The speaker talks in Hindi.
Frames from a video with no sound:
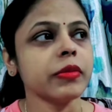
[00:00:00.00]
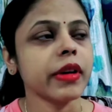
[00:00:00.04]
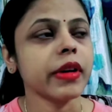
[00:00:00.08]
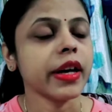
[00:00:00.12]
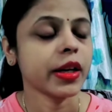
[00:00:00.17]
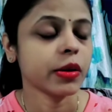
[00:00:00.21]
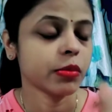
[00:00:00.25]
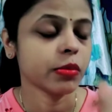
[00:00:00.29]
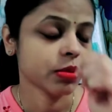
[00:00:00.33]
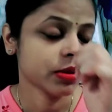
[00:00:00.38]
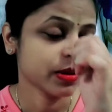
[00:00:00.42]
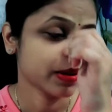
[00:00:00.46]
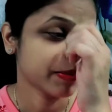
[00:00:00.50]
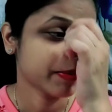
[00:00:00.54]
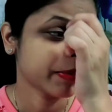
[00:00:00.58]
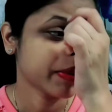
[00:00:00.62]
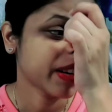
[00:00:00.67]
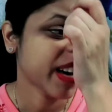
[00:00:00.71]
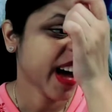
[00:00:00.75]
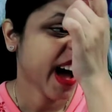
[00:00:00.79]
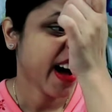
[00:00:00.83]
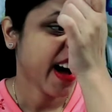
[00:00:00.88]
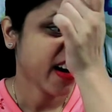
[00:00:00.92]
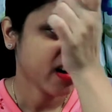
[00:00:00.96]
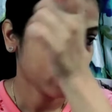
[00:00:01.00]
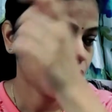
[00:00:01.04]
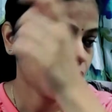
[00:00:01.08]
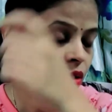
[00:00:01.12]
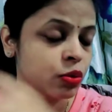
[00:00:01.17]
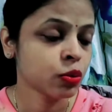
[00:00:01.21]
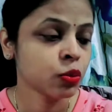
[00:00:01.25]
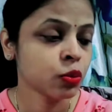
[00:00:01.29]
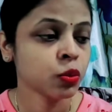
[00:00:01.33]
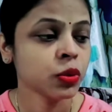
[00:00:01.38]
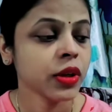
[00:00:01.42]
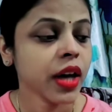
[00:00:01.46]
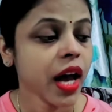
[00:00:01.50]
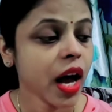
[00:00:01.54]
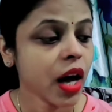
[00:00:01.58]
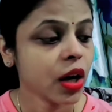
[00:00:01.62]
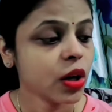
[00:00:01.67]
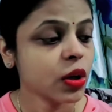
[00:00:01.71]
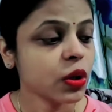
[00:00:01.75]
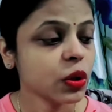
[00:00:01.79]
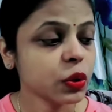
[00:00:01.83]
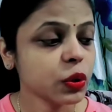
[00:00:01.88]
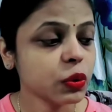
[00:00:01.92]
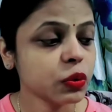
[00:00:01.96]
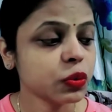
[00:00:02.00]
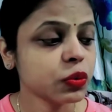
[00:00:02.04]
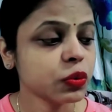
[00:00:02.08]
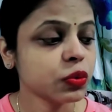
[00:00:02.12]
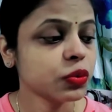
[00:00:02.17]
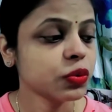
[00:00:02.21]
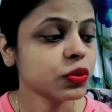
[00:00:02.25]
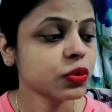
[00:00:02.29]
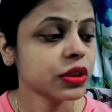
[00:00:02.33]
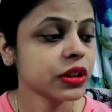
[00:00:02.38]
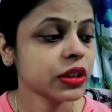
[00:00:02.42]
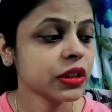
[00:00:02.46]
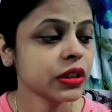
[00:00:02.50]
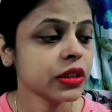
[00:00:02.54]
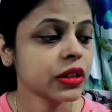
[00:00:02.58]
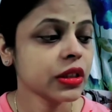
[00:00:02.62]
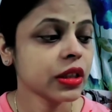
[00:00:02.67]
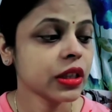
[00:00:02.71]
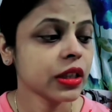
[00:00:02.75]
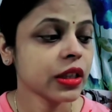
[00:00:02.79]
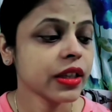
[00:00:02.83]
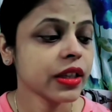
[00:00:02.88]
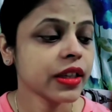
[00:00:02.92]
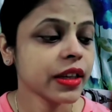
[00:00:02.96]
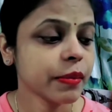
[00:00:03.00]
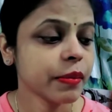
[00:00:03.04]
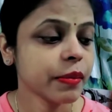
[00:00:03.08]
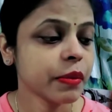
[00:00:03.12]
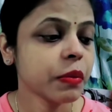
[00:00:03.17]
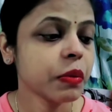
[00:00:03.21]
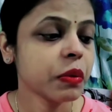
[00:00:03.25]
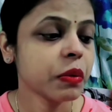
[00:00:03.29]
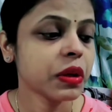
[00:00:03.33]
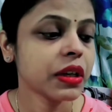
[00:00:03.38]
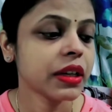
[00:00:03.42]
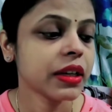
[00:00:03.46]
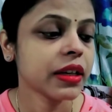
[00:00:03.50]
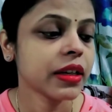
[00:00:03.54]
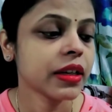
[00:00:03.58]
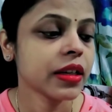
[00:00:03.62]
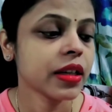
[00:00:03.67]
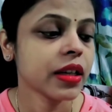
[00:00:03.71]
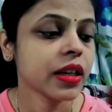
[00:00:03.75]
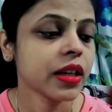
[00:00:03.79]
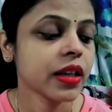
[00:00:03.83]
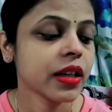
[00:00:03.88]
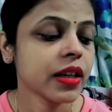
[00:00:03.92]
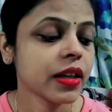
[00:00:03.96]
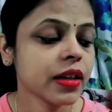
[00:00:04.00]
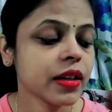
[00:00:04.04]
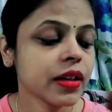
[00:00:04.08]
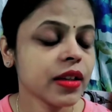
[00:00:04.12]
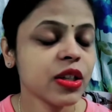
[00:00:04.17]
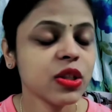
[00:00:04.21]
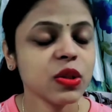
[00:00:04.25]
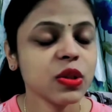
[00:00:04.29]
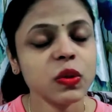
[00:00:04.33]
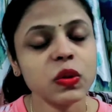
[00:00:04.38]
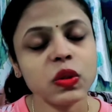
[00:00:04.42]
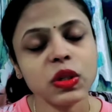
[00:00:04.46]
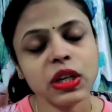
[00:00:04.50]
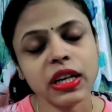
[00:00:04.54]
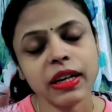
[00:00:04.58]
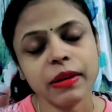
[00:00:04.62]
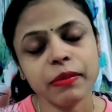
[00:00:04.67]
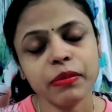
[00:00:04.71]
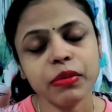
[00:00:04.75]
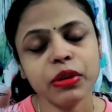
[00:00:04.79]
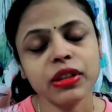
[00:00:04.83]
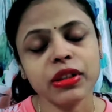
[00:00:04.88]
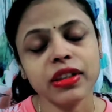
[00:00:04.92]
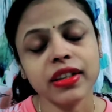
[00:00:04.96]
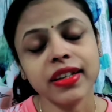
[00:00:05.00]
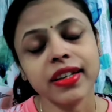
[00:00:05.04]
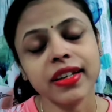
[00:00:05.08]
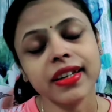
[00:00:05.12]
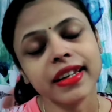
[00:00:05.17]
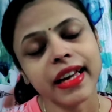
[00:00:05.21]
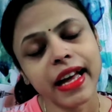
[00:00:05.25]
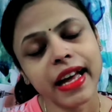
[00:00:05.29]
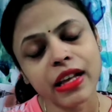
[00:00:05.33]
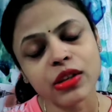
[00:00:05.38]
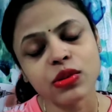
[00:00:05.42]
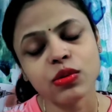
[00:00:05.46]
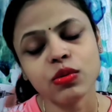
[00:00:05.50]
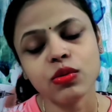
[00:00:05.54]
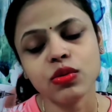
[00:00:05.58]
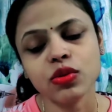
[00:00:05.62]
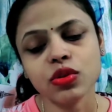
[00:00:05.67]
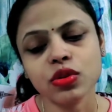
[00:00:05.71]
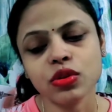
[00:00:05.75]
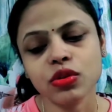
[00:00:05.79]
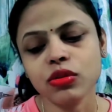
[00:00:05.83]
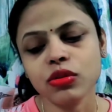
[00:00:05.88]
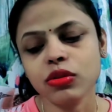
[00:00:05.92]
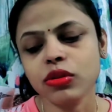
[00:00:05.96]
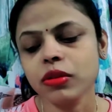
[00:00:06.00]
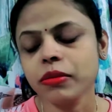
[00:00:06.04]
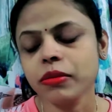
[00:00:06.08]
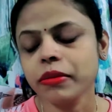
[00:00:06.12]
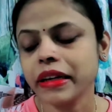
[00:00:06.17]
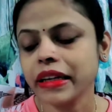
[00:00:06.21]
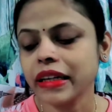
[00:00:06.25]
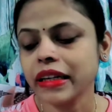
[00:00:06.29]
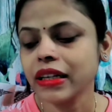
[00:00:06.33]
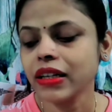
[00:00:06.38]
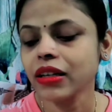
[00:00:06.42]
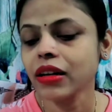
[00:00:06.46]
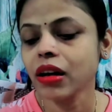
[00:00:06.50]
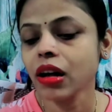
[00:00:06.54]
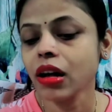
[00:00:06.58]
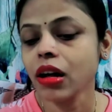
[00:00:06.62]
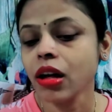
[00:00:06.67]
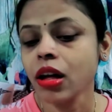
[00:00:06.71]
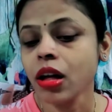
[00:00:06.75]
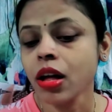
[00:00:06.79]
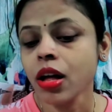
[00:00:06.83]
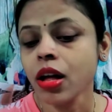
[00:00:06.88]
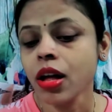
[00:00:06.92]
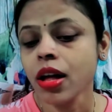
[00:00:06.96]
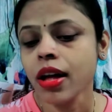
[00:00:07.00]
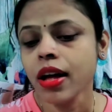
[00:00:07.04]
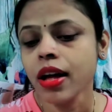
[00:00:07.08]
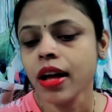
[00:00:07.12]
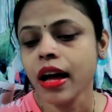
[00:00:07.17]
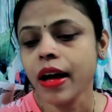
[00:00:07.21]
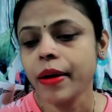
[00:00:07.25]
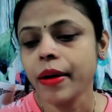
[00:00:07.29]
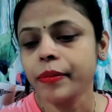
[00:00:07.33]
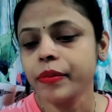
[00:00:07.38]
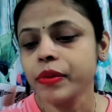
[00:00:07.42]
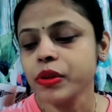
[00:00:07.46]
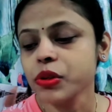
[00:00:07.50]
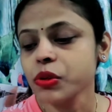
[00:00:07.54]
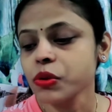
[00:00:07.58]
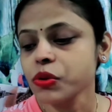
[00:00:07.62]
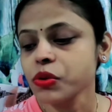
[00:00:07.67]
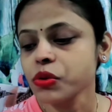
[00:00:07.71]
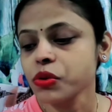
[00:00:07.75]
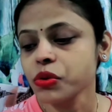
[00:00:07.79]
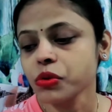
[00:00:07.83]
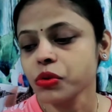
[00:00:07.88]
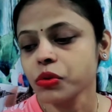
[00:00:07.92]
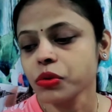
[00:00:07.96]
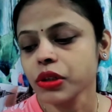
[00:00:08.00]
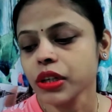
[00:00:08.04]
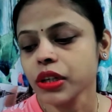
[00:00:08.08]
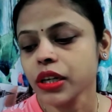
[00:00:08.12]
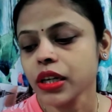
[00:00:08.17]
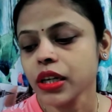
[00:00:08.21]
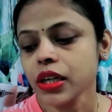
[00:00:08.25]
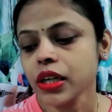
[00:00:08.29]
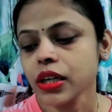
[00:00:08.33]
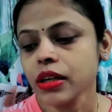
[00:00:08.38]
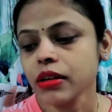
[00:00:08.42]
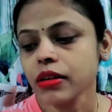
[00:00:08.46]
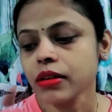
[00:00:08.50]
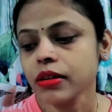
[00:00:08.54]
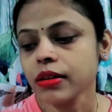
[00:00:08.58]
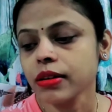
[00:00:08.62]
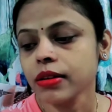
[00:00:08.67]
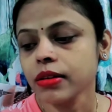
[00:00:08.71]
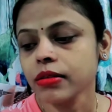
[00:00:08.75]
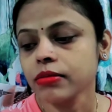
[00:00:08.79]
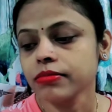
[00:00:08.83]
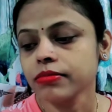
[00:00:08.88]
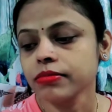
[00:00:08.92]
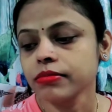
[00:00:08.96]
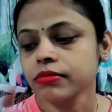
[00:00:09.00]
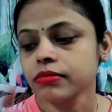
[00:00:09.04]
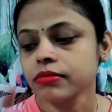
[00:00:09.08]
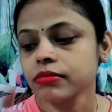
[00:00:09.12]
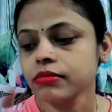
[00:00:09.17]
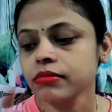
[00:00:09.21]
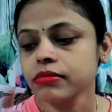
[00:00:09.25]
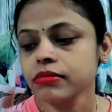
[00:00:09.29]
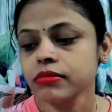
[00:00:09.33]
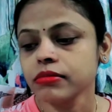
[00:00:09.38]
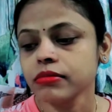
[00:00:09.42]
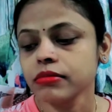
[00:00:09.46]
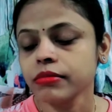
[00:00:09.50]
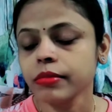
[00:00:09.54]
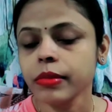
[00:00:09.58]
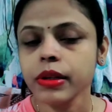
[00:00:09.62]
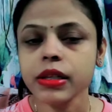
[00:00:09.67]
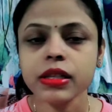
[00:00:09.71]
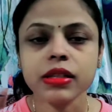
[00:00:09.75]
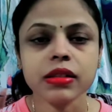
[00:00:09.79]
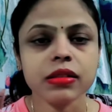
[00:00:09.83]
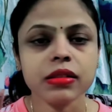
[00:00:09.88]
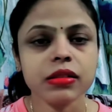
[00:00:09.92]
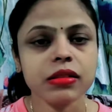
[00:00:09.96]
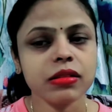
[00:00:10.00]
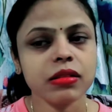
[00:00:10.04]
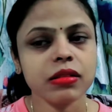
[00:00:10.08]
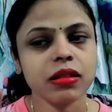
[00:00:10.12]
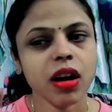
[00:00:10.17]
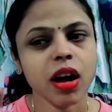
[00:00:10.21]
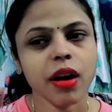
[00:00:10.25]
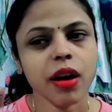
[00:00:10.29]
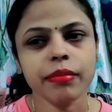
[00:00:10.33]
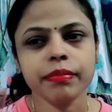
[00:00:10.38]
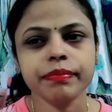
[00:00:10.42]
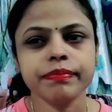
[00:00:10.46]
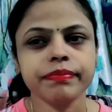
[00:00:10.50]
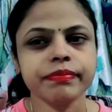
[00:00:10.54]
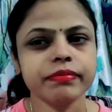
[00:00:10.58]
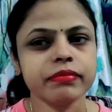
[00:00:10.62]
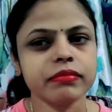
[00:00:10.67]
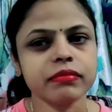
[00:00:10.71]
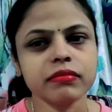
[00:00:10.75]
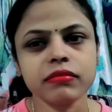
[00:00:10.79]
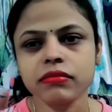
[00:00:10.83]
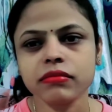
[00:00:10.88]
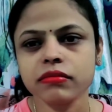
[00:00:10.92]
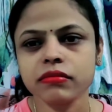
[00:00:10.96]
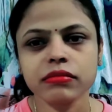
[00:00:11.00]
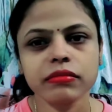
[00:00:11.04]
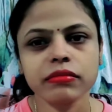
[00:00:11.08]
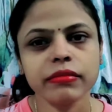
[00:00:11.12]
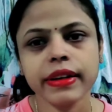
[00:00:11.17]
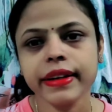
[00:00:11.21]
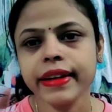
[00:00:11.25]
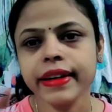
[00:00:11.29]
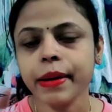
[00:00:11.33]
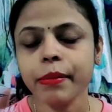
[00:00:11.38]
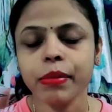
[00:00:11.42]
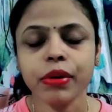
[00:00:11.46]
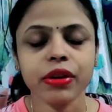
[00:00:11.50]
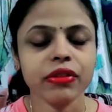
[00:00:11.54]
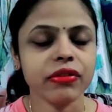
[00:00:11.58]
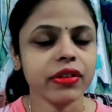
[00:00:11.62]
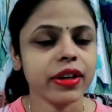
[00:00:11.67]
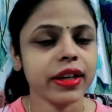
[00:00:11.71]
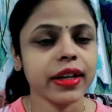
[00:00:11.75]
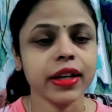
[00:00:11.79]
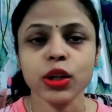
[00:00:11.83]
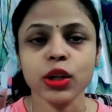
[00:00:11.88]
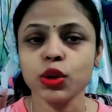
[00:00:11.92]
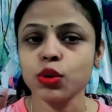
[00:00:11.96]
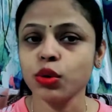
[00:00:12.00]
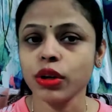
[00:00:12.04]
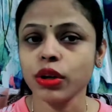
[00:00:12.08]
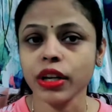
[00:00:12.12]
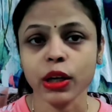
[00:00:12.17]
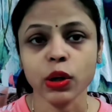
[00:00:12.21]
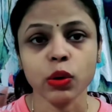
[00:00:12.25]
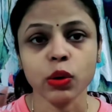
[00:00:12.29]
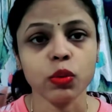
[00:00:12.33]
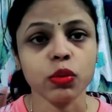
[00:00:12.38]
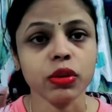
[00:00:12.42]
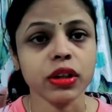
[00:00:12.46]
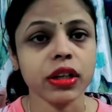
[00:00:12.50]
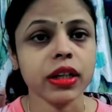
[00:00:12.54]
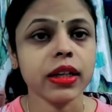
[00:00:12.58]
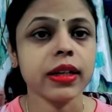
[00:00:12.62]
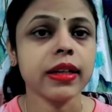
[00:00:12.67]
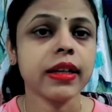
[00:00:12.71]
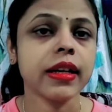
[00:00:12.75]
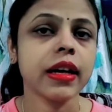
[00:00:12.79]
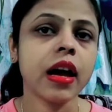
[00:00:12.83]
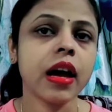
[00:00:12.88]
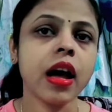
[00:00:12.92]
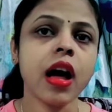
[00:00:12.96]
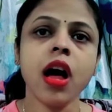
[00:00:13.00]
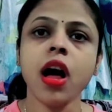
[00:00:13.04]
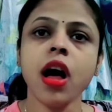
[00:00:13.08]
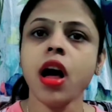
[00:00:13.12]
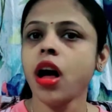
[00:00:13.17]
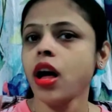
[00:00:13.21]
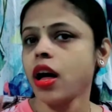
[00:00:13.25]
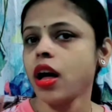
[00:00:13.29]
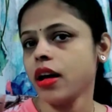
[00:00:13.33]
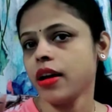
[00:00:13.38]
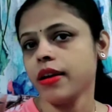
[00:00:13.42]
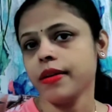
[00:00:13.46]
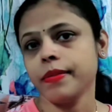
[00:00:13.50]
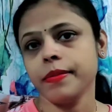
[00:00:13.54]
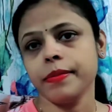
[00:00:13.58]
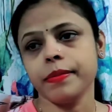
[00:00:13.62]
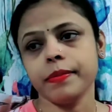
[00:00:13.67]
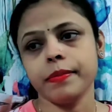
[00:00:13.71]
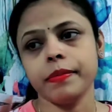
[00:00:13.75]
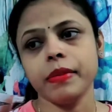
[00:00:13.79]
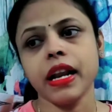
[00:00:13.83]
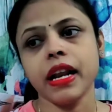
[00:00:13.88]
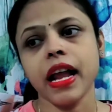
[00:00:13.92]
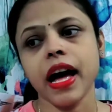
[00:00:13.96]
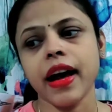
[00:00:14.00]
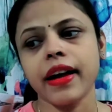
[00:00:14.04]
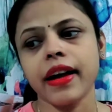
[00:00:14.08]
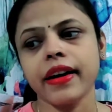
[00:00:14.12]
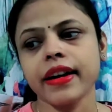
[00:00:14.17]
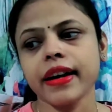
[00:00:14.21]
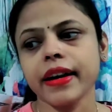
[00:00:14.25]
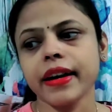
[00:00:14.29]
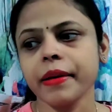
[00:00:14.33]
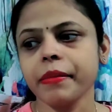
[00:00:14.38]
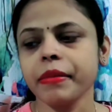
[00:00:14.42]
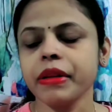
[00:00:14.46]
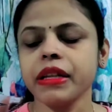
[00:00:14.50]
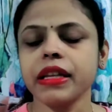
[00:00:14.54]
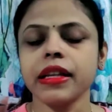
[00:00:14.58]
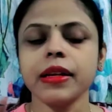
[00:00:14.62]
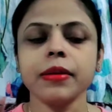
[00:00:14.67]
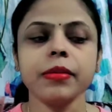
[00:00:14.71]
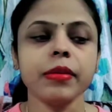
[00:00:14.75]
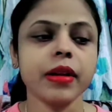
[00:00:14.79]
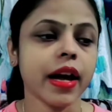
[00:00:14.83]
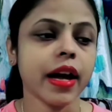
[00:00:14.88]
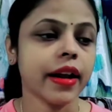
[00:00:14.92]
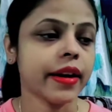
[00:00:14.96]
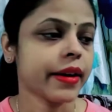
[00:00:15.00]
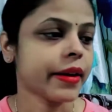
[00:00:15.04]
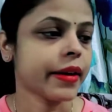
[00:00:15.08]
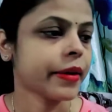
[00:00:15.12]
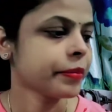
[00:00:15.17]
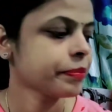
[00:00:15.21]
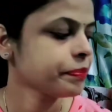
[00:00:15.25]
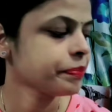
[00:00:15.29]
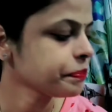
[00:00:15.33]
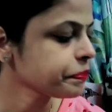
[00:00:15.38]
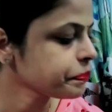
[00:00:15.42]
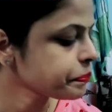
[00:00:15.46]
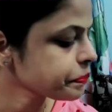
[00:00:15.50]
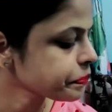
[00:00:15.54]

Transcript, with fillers: मैंने बोला क्या करूँ क्या करूँ फिर ये भी बोलने लगे कि सोचने लगे बोलते कि क्या सोच रही हो तो मैंने कहा अब मैं सोच रही हूँ कि बस अब मैं टैबलेट वगैरह तो नहीं लूँगी अब लाना है मतलब लाना है